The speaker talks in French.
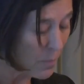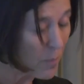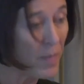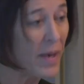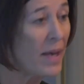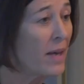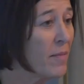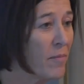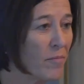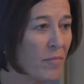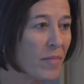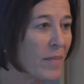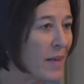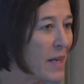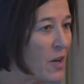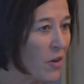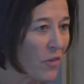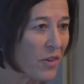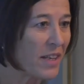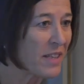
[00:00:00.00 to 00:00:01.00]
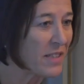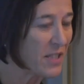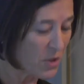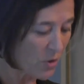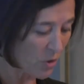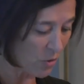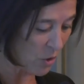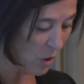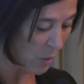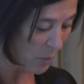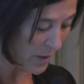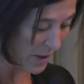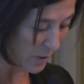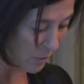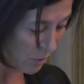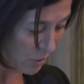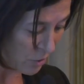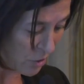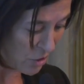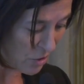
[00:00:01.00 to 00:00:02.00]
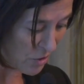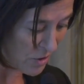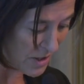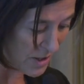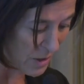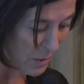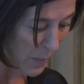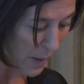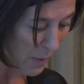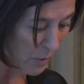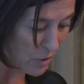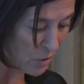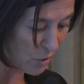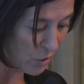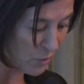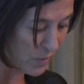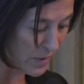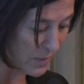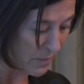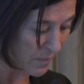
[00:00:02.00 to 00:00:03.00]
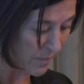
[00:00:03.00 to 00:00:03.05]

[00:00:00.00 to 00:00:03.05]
Mais il en existe encore plein d'autres que je ne cite pas aujourd'hui.